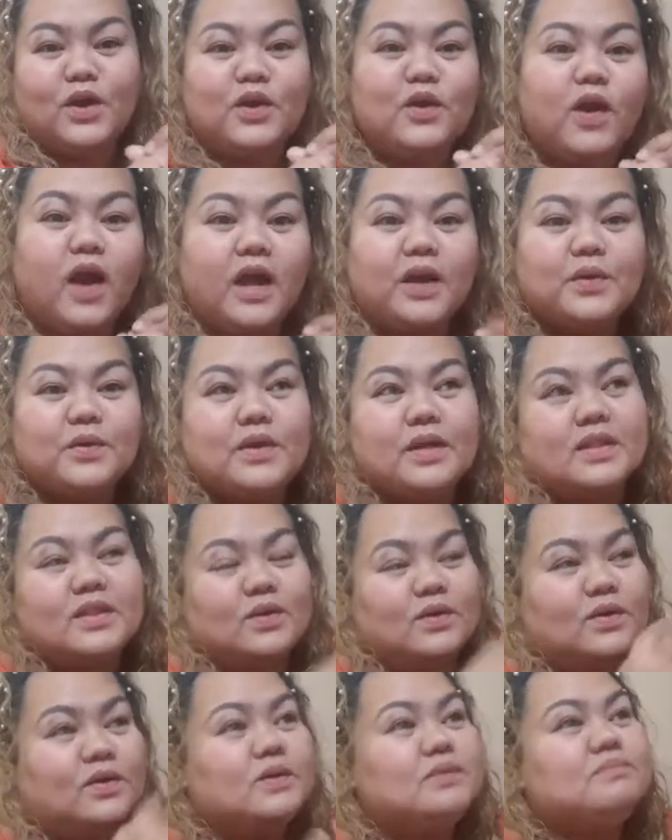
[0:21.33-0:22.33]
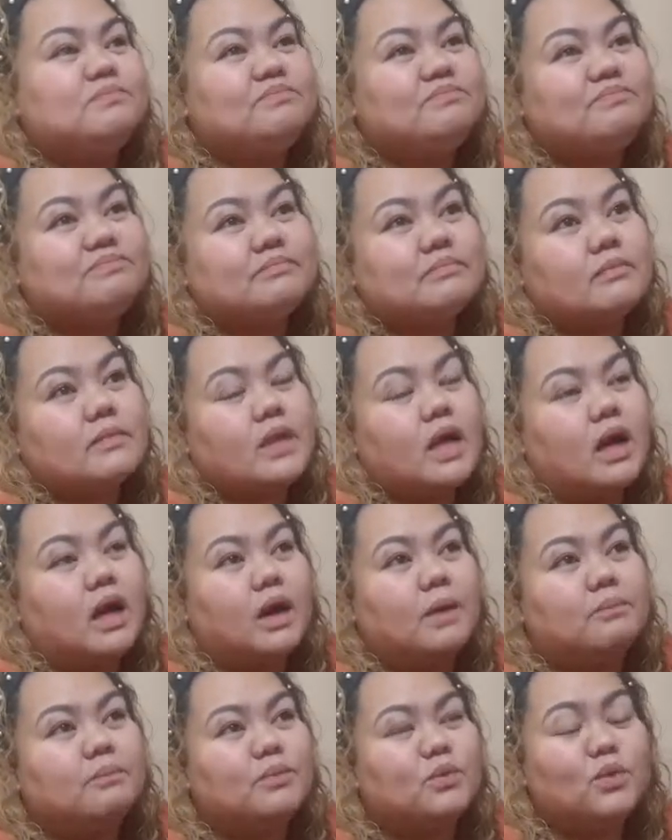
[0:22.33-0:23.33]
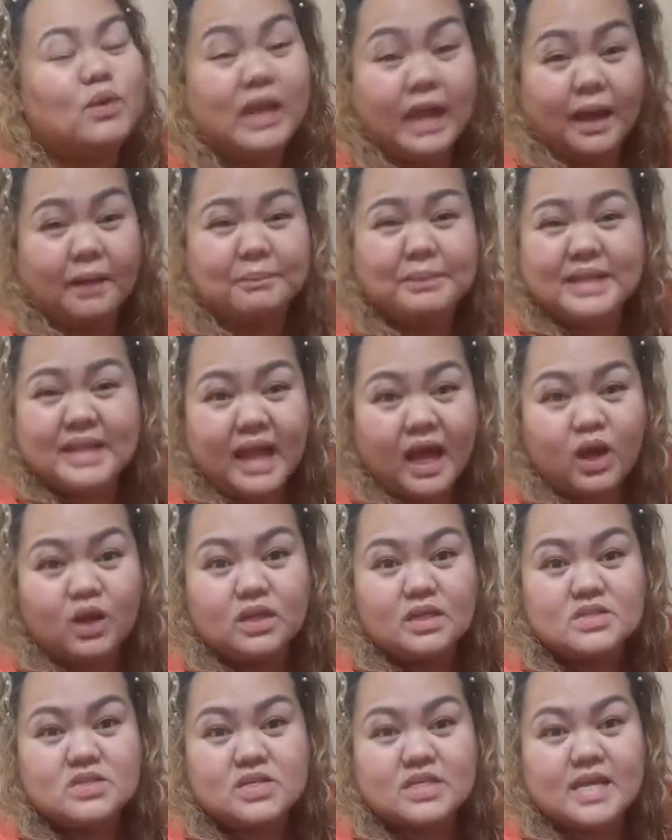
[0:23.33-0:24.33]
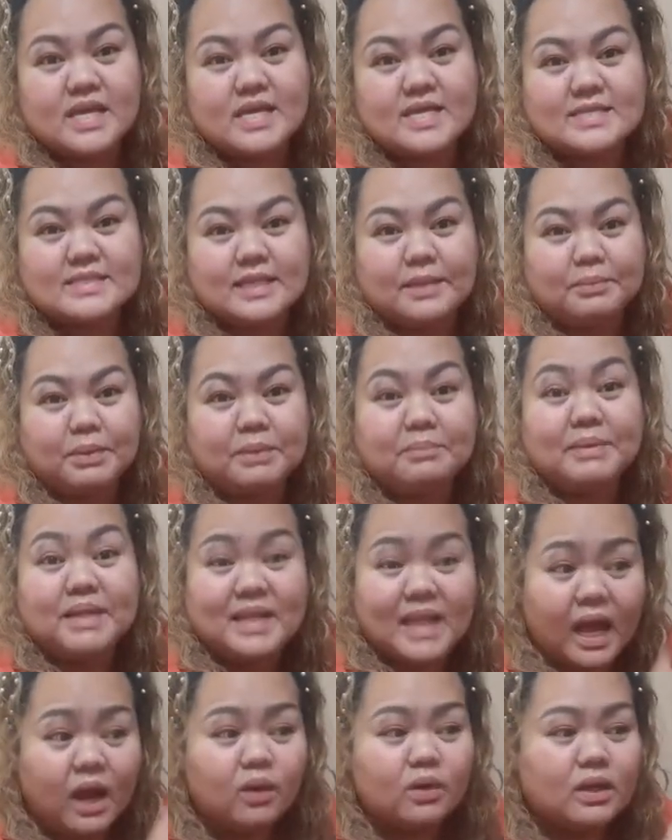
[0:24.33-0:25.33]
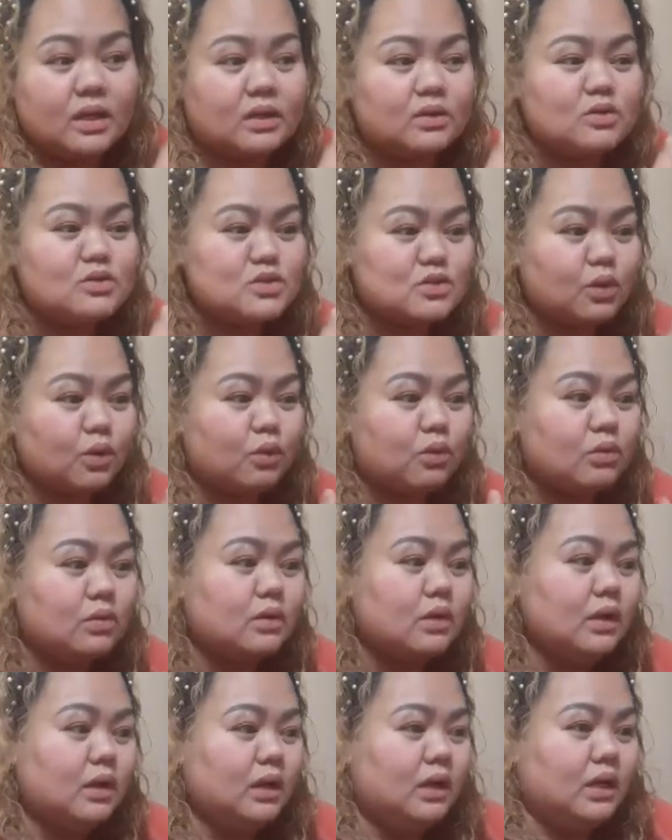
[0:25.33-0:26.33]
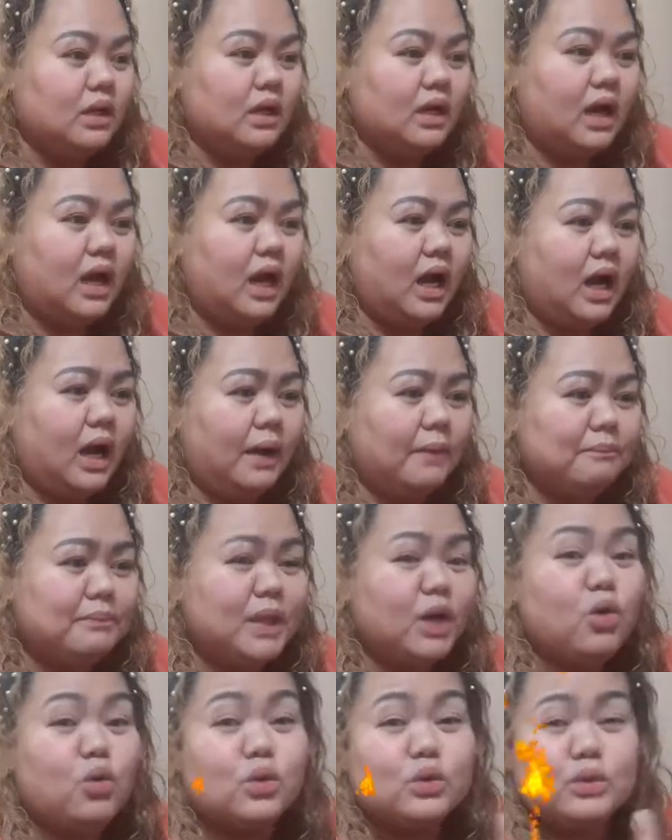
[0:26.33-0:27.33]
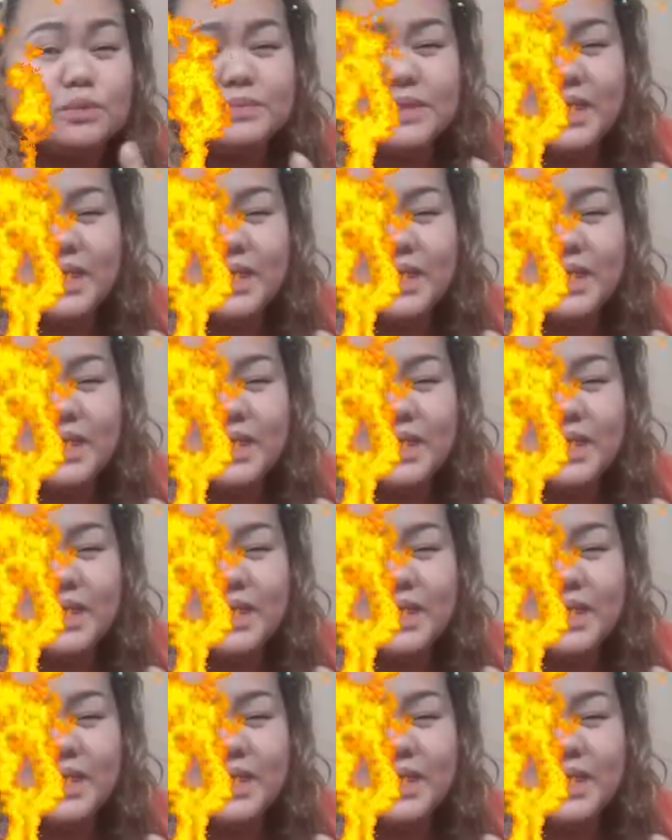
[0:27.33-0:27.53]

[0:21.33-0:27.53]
ngayong araw na to, um, wala, bigla ko lang siya naisip at bigla ko lang gustong, um, nagutom